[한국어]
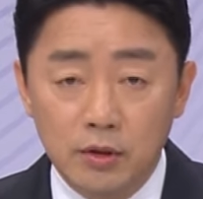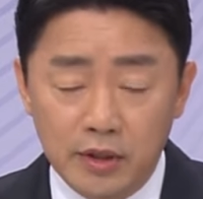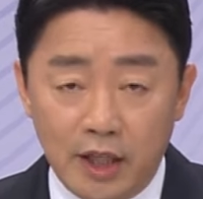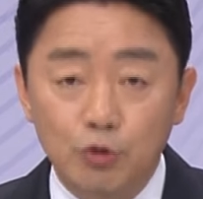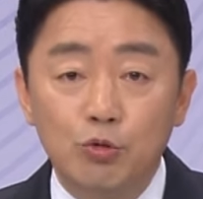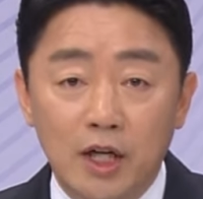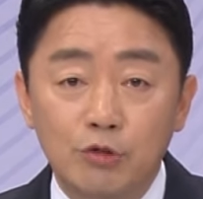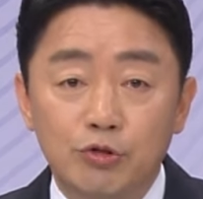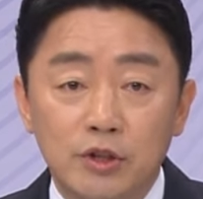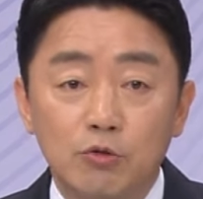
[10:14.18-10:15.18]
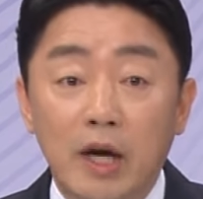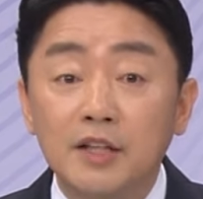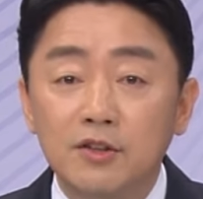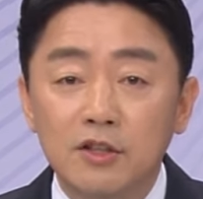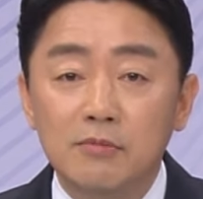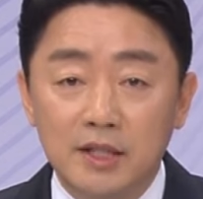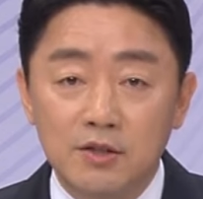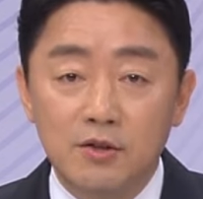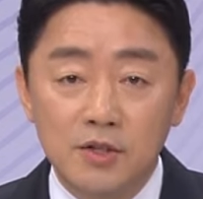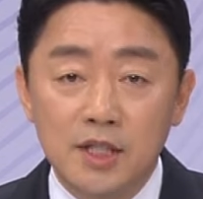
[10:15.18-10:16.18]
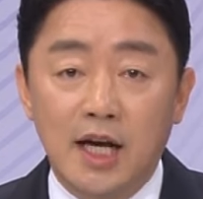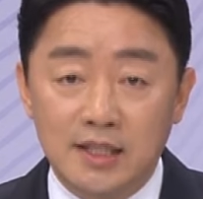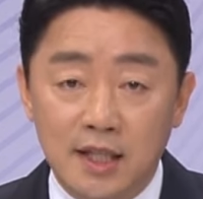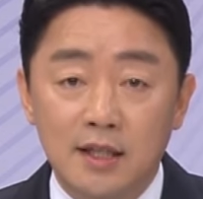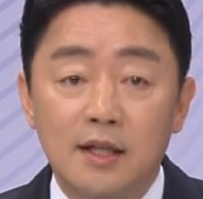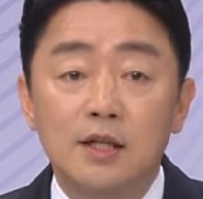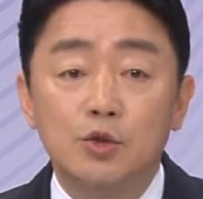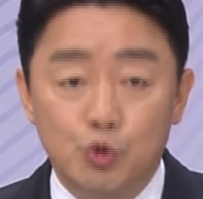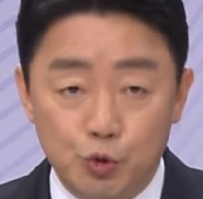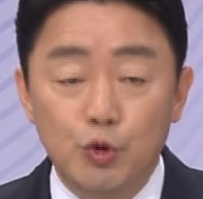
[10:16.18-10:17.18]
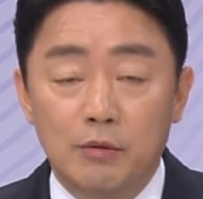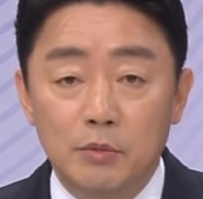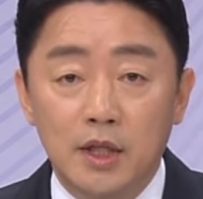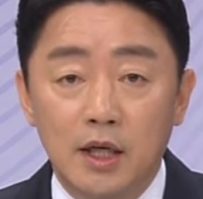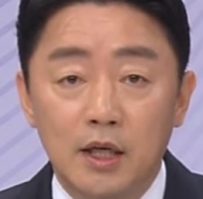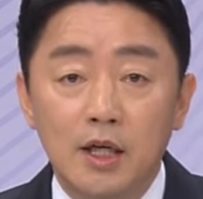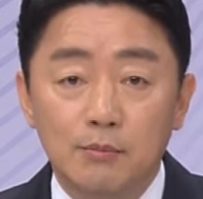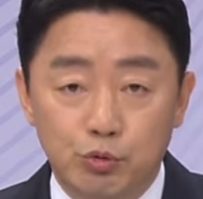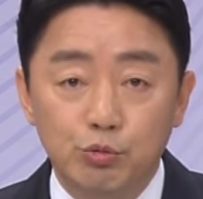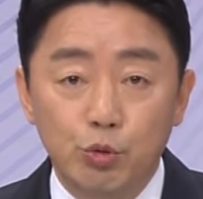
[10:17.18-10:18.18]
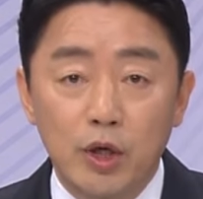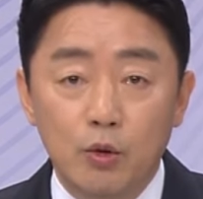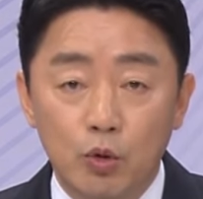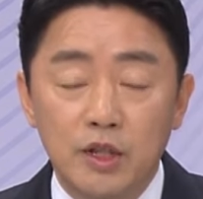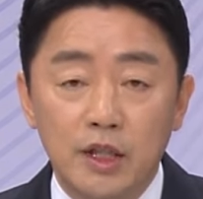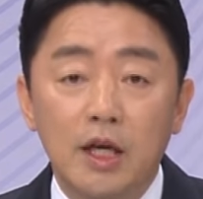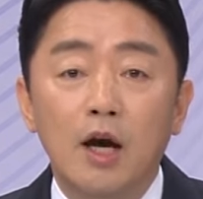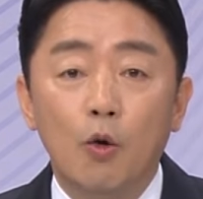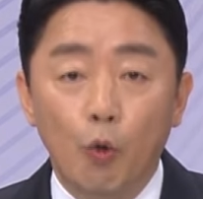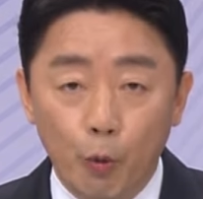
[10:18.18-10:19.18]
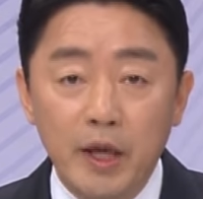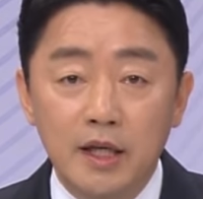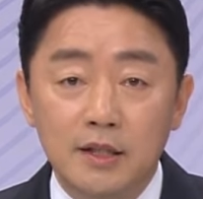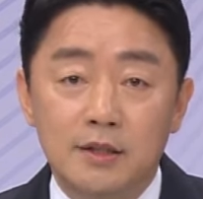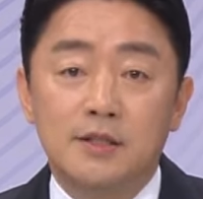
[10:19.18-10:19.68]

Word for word: 양육할 수 있는 환경을 만드는 것이 가장 중요합니다. 부모의 권리 500일을